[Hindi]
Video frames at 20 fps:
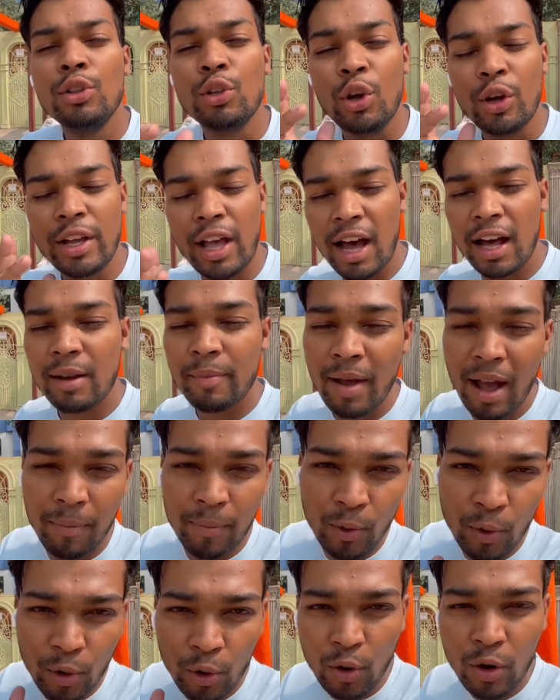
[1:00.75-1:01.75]
तो यार मैं
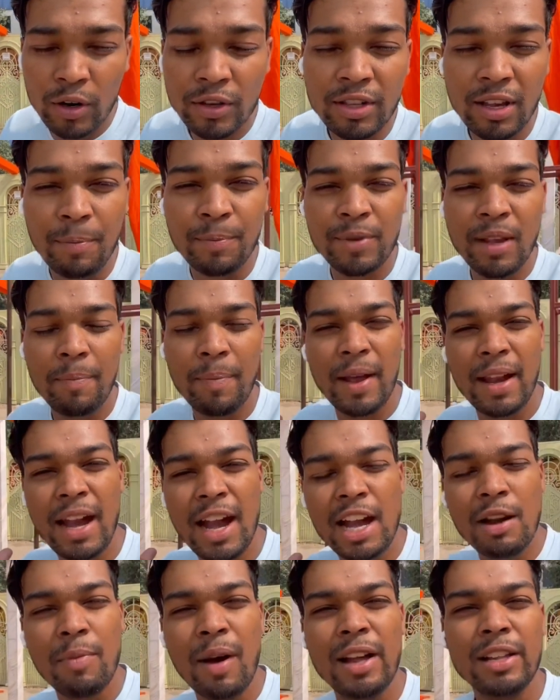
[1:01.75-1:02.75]
आप लोगों को सबसे
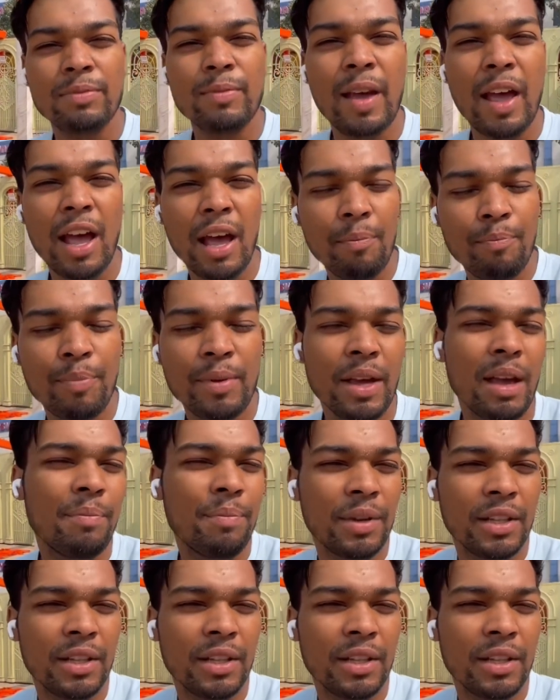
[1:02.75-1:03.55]
पहले एडवाइस में हैप्पी हैप्पी